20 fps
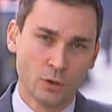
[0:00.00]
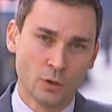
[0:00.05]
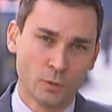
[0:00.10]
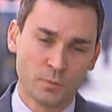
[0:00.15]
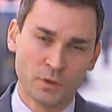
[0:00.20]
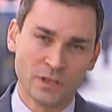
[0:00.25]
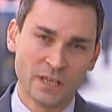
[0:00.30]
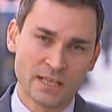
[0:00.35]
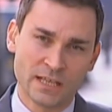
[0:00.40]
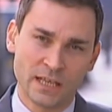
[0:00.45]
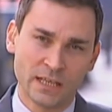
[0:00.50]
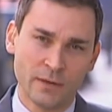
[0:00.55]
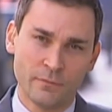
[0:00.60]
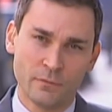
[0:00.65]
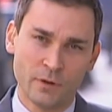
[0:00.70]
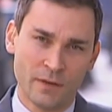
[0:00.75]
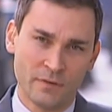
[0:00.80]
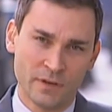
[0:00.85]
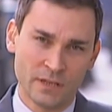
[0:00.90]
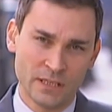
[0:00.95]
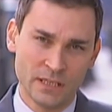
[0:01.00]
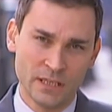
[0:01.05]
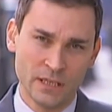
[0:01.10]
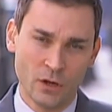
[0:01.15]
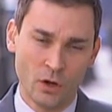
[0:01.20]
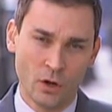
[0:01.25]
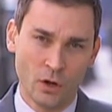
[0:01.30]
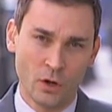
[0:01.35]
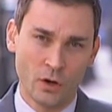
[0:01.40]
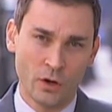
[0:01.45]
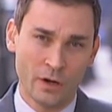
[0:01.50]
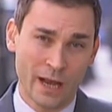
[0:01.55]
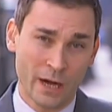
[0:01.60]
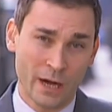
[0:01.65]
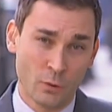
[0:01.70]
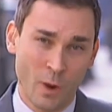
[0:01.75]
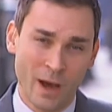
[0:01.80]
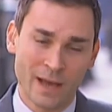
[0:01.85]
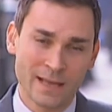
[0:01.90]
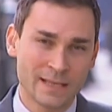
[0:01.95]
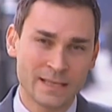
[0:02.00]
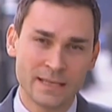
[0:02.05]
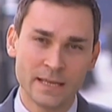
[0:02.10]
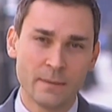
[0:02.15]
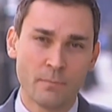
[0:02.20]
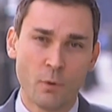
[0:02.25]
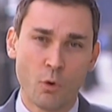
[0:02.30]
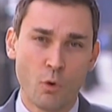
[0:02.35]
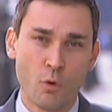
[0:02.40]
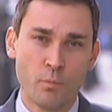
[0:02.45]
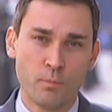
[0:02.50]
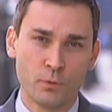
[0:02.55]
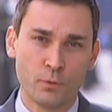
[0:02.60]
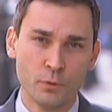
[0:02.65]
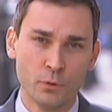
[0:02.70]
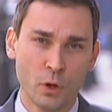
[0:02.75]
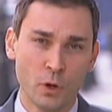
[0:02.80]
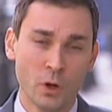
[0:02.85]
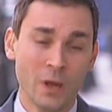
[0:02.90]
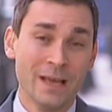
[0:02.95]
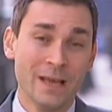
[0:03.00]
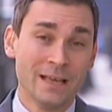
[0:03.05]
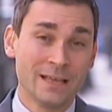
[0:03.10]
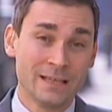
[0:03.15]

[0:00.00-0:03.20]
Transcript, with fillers: Depuis des années, vous l'avez dit, euh, la loi ici est beaucoup plus euh,